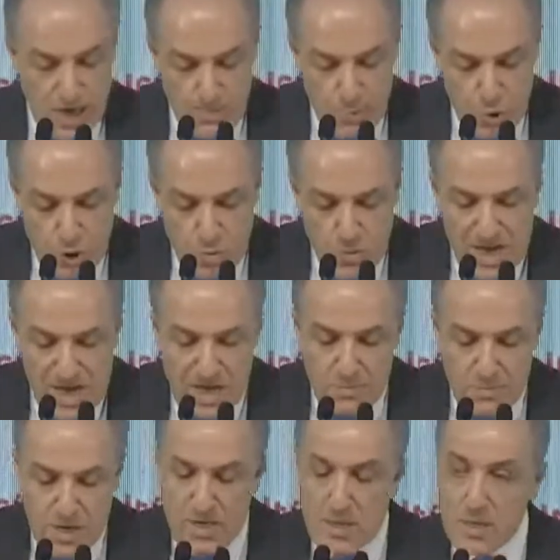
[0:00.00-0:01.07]
Büyük Millet
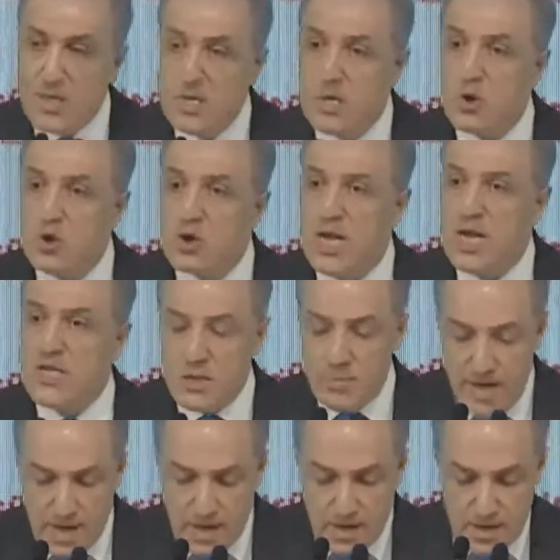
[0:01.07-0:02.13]
Meclisi'ni
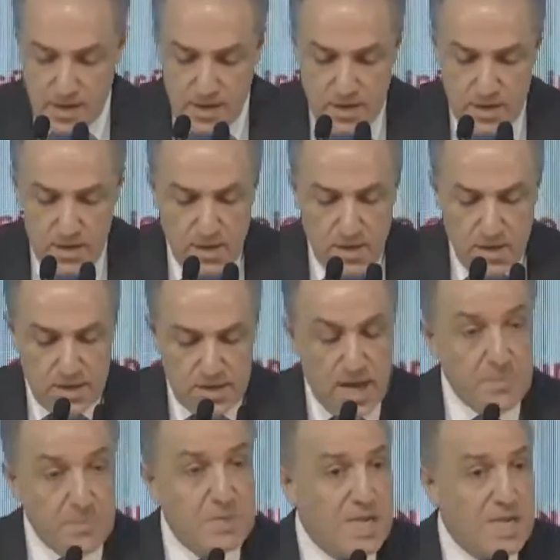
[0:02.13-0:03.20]
güçlendirmek,
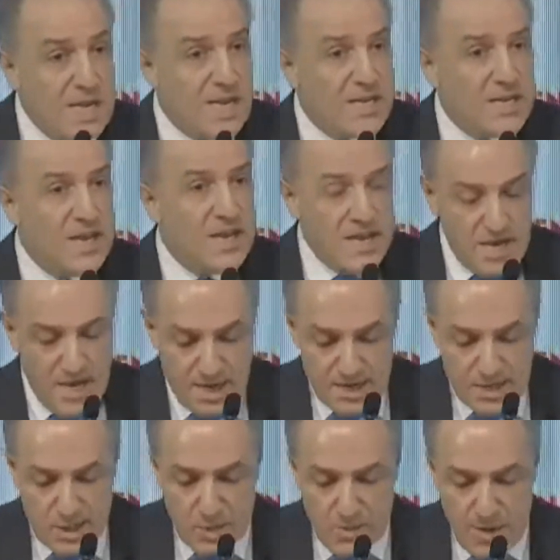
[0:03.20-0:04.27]
temsil yeteneğini
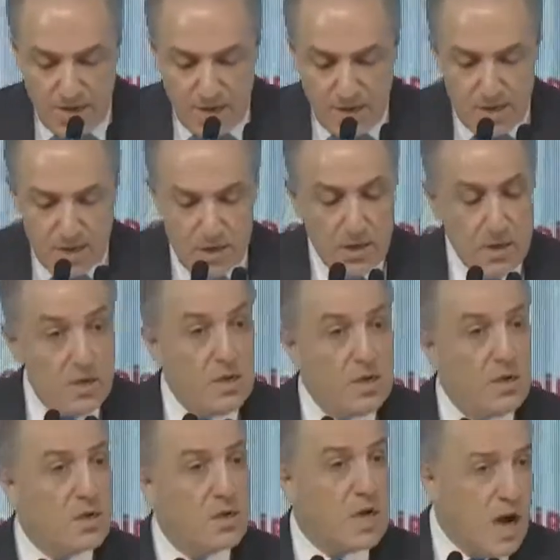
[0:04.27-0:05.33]
artırmak,
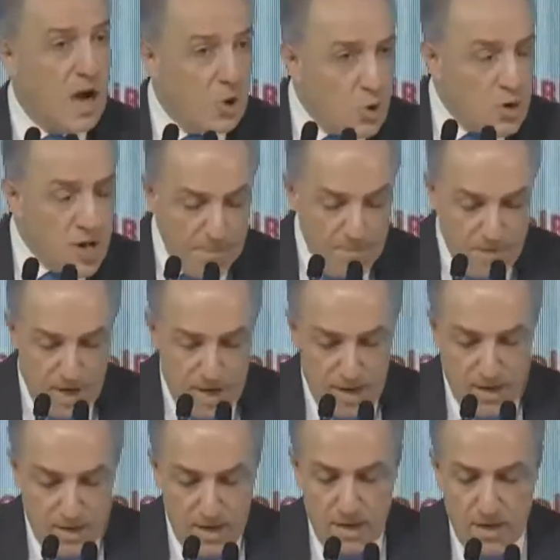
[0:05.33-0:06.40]
kanun yapma
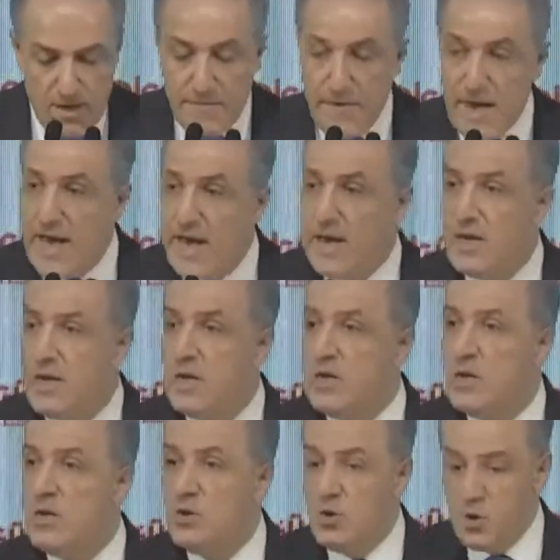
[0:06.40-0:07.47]
ve
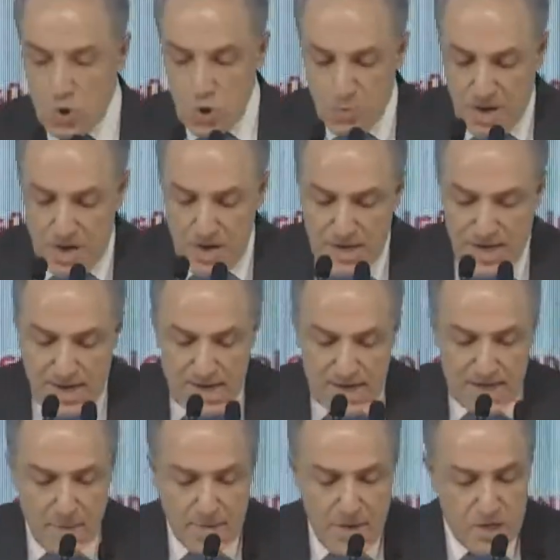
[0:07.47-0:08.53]
yürütmeyi
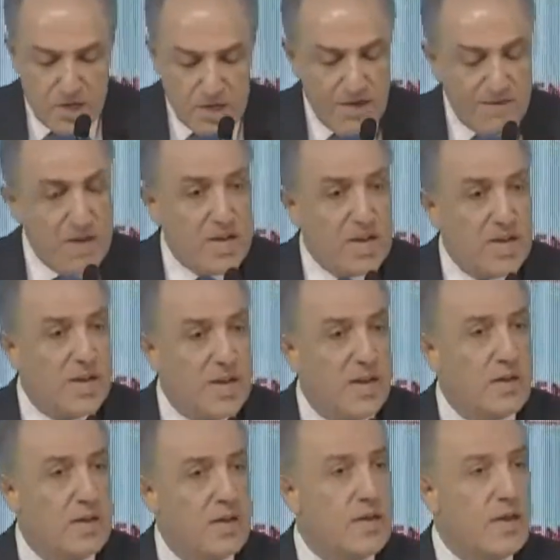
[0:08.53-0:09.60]
denetleme işlevlerini
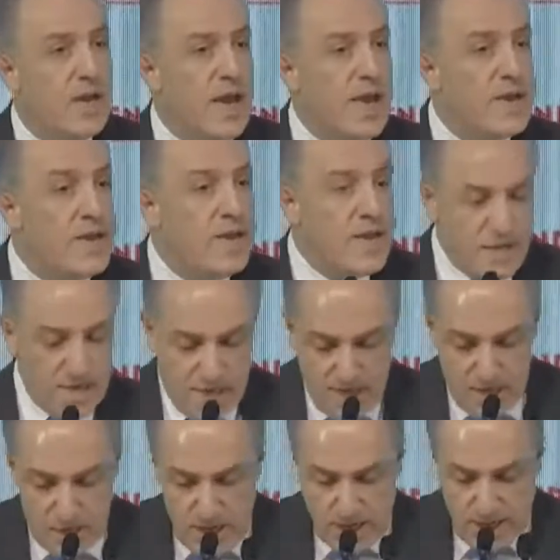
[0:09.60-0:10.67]
en etkili
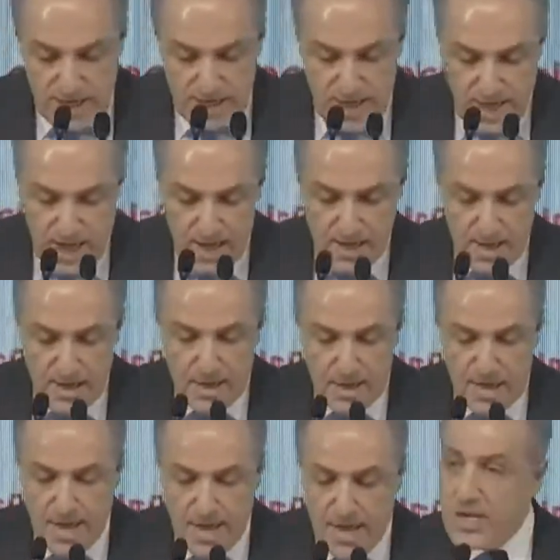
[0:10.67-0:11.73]
şekilde
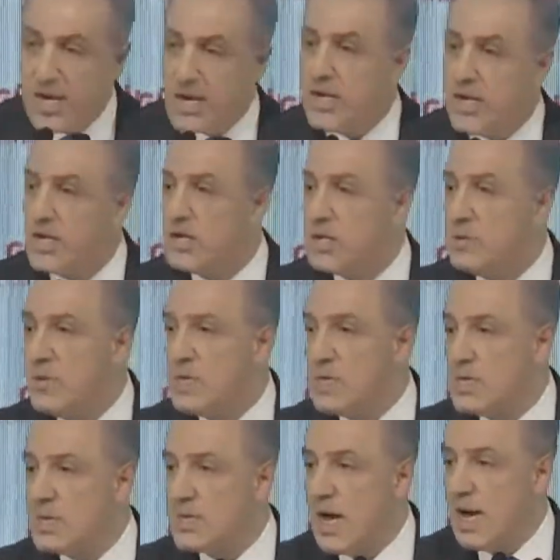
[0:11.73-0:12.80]

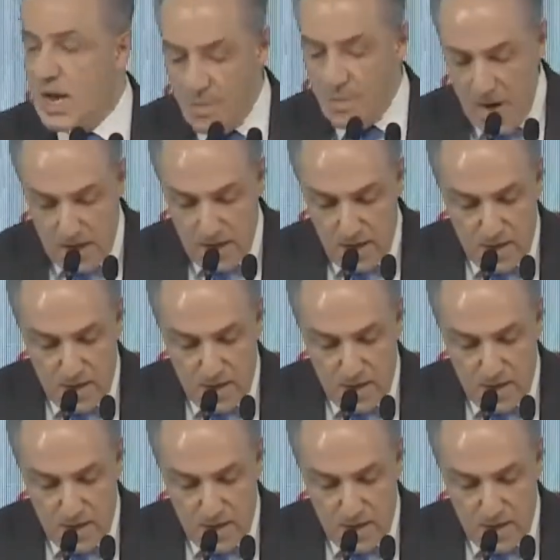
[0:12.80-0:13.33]
gerçekleştirmesini sağlamak